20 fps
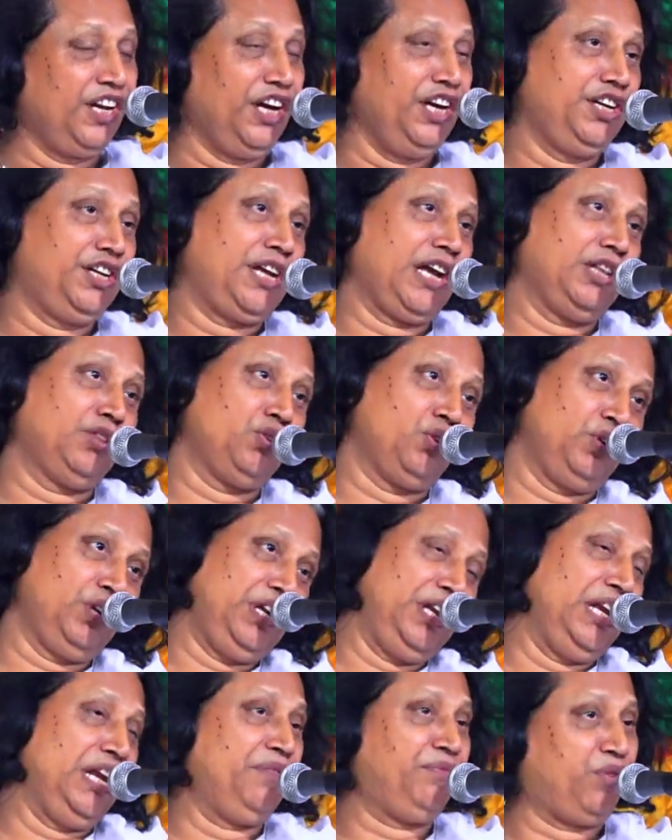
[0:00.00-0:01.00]
এইটা
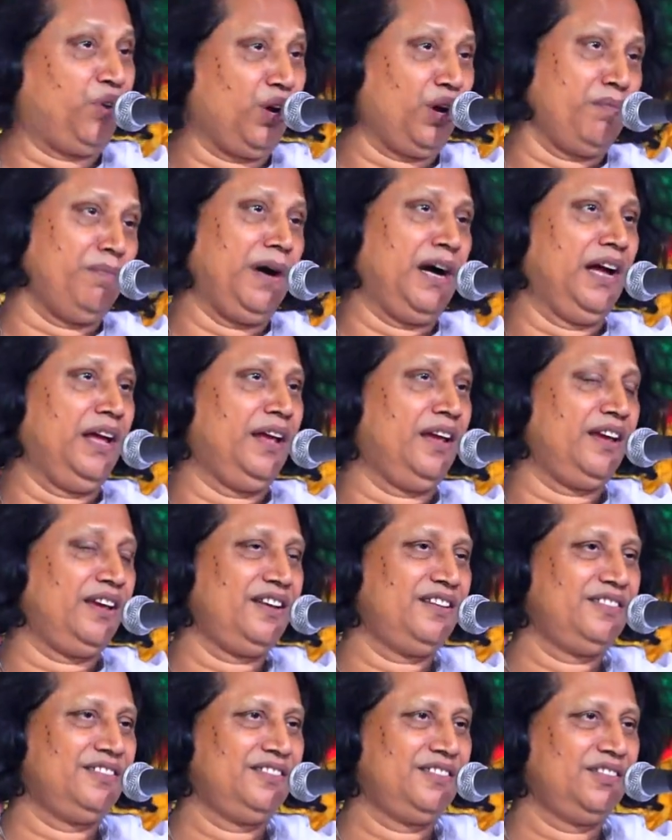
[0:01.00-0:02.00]
দলিলে ফরমায়
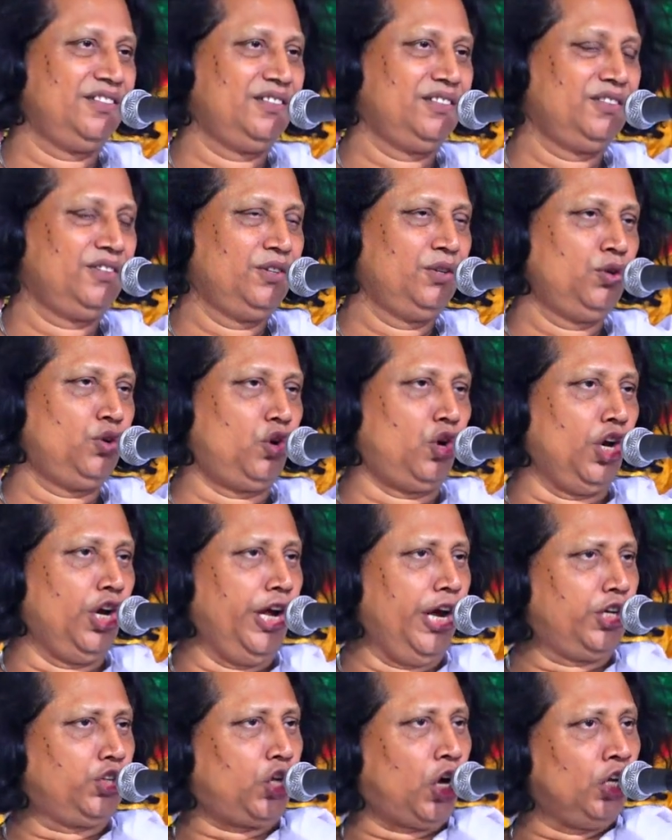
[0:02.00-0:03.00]

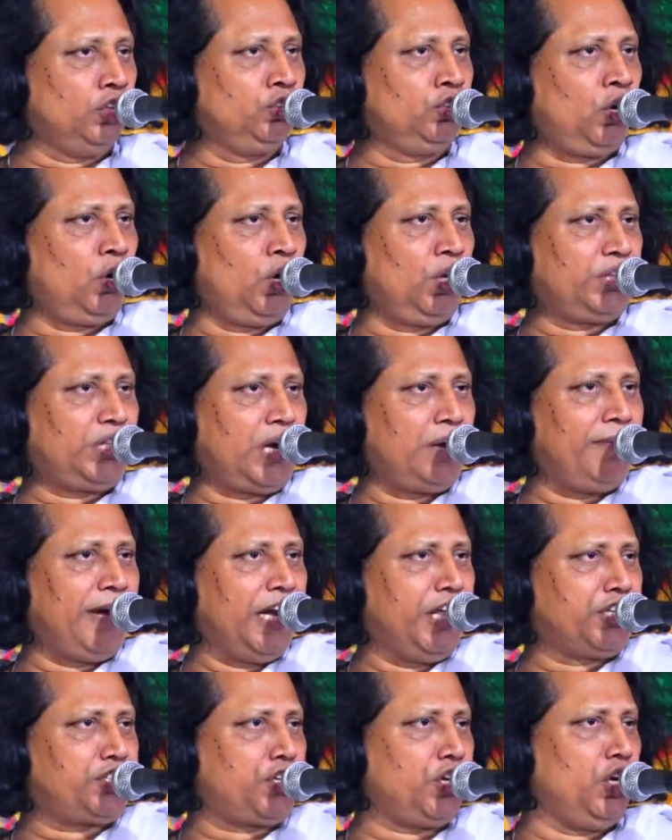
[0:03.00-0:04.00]
অনেক ধন দৌলতের
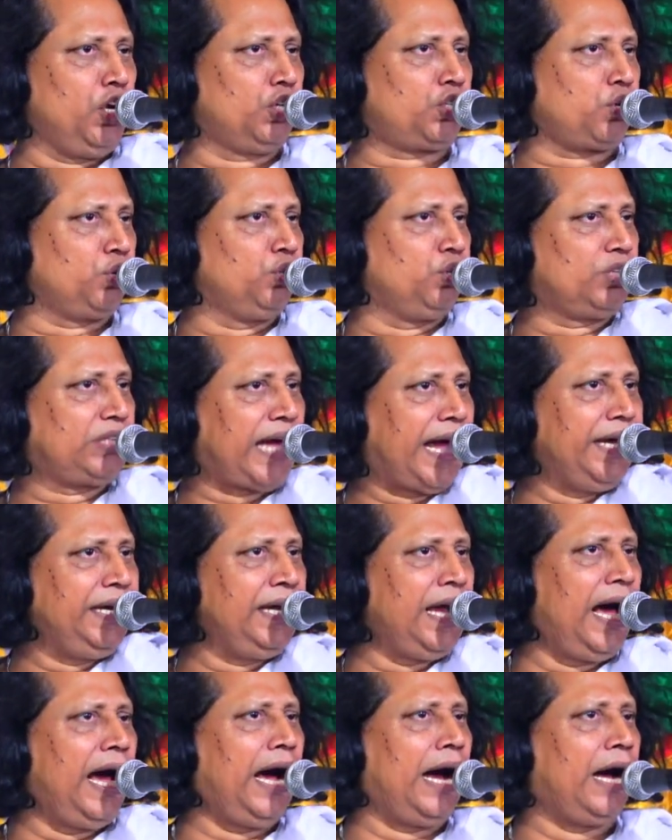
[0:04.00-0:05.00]
মালিক ছিল শুধু তাই
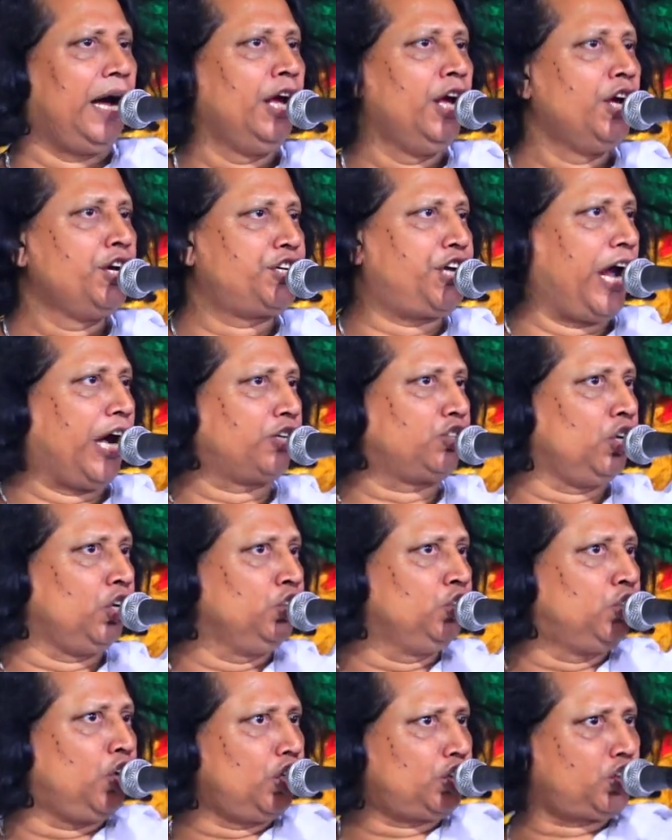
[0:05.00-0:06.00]
না সে একজন
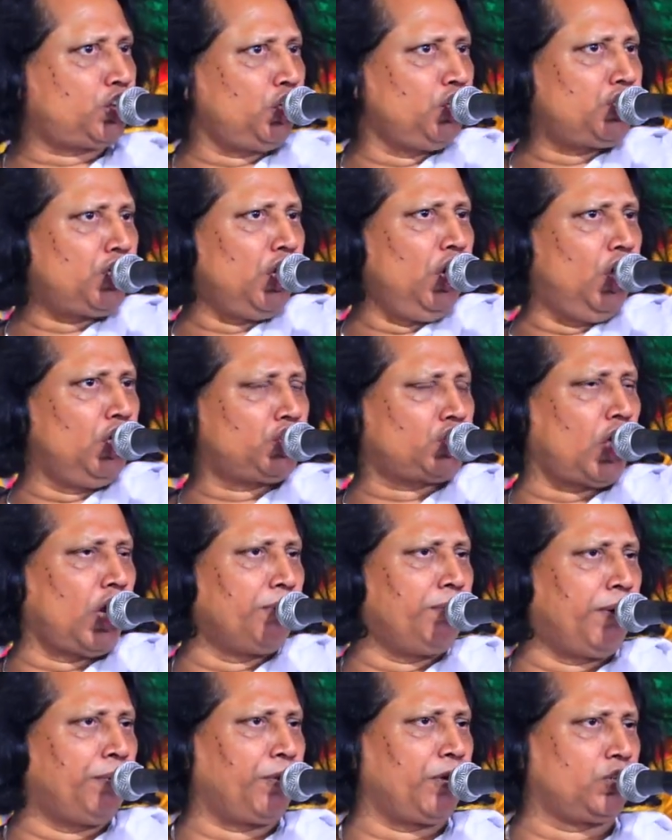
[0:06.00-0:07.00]
দস্যু ছিল
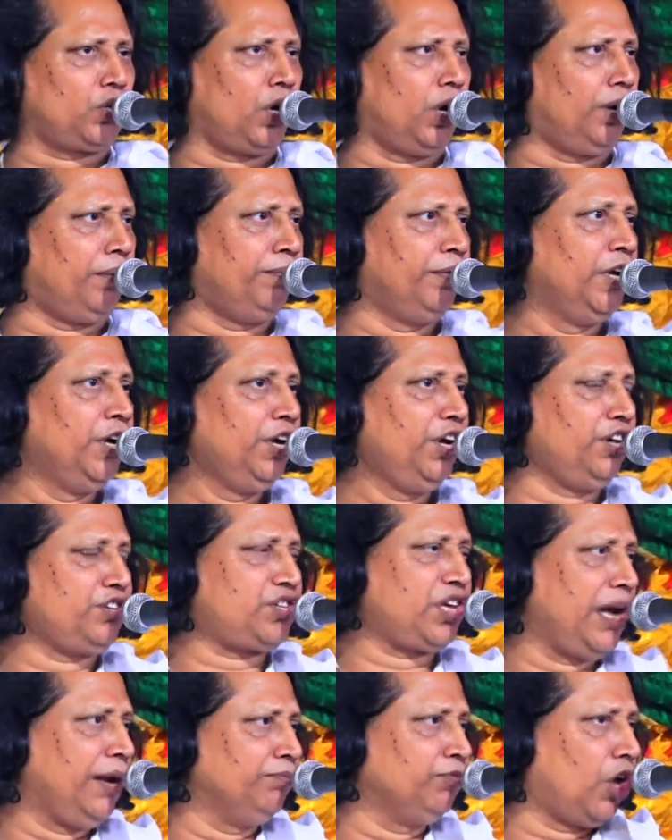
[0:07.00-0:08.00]
সর্বপ্রথম
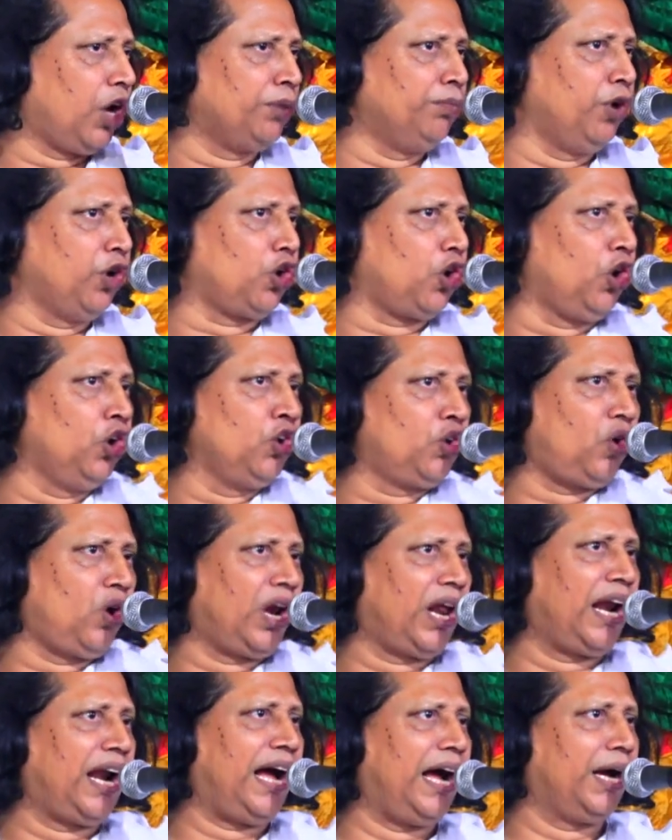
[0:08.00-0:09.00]
ইসলাম ধর্ম গ্রহণ
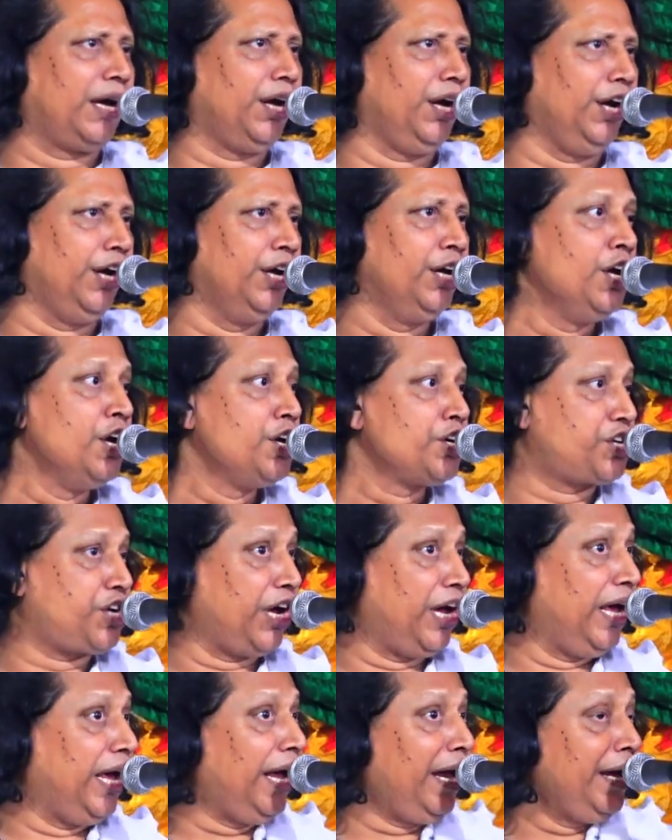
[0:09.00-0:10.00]
করার আগে
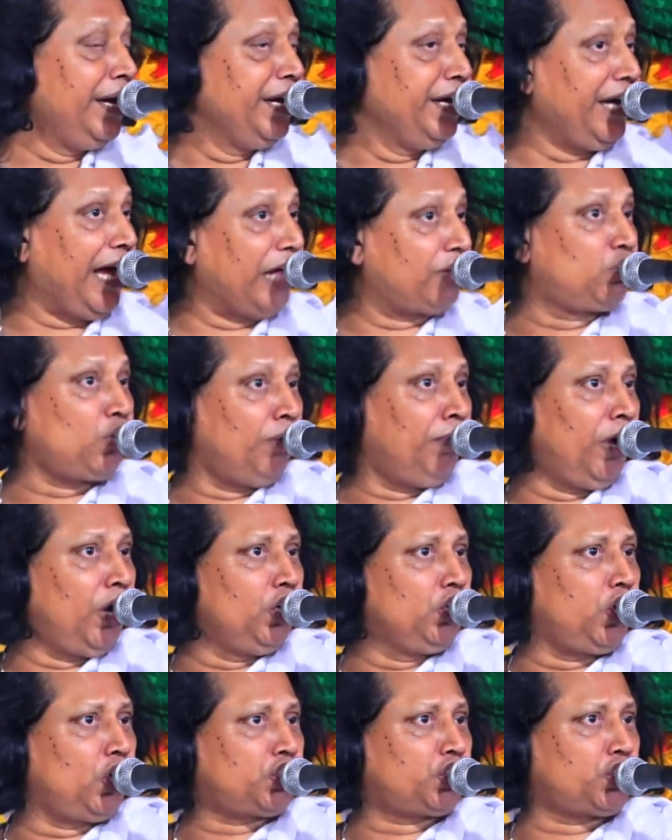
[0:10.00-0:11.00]
সে এত বড়
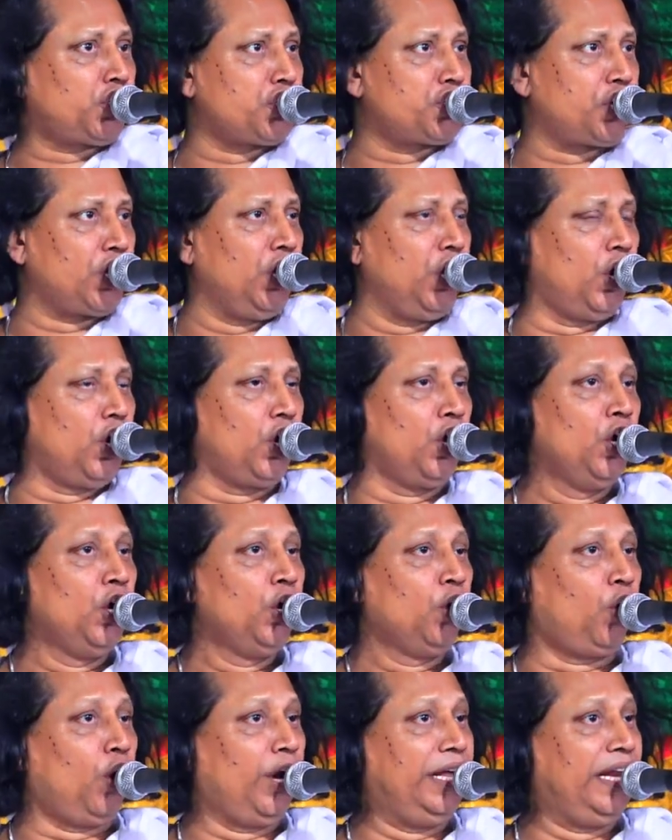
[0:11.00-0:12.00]
দস্যু ছিল
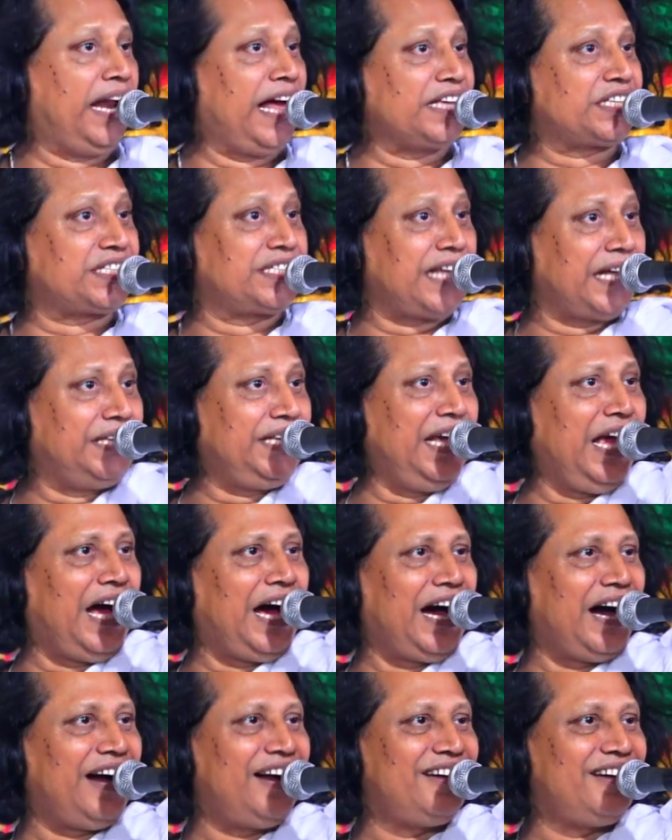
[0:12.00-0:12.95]
ওই রাস্তা দিয়া